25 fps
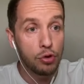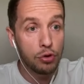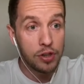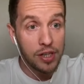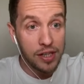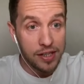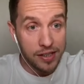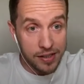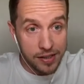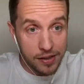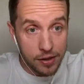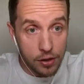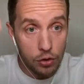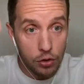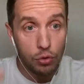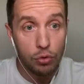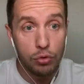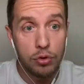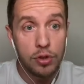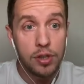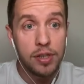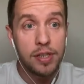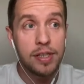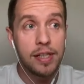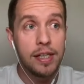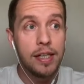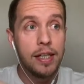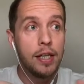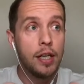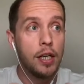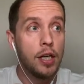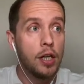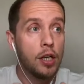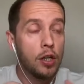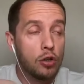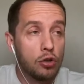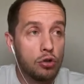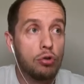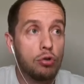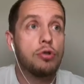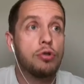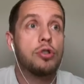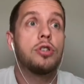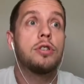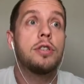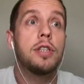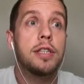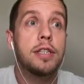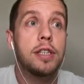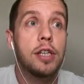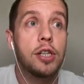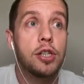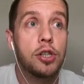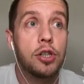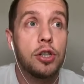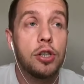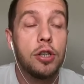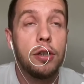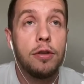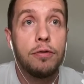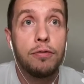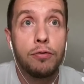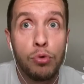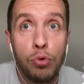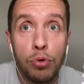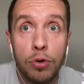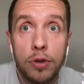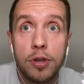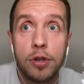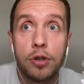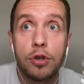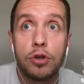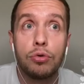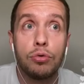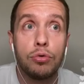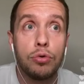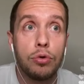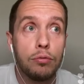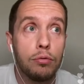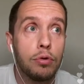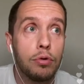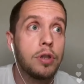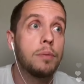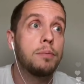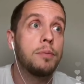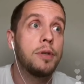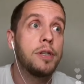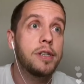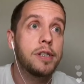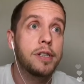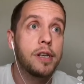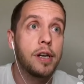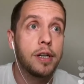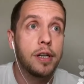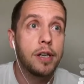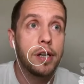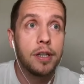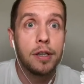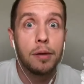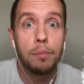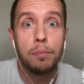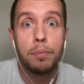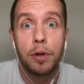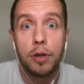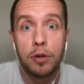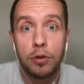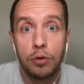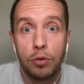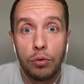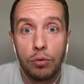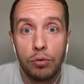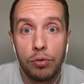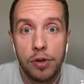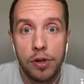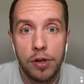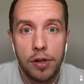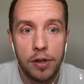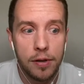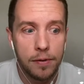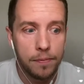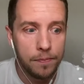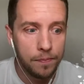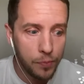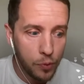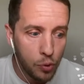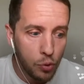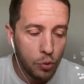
Все так стянулось, что человек даже и не в курсе, что у него там есть какая-то протрузия.